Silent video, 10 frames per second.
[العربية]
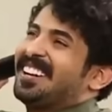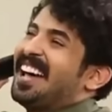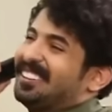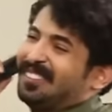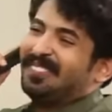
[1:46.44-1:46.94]

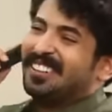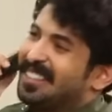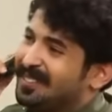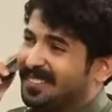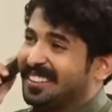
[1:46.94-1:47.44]
الراتب من
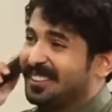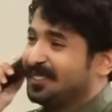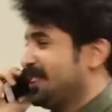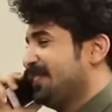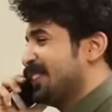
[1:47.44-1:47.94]
يمي
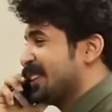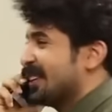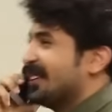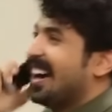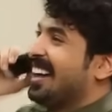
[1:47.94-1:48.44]
وشفت
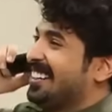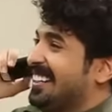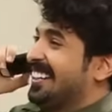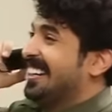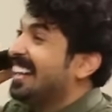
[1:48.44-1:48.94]

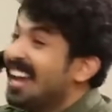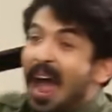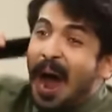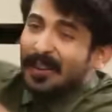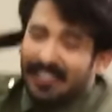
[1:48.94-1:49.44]
القواني
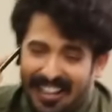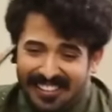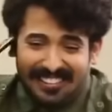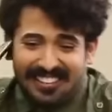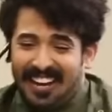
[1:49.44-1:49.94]

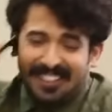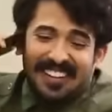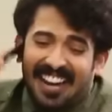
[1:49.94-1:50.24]
ونسم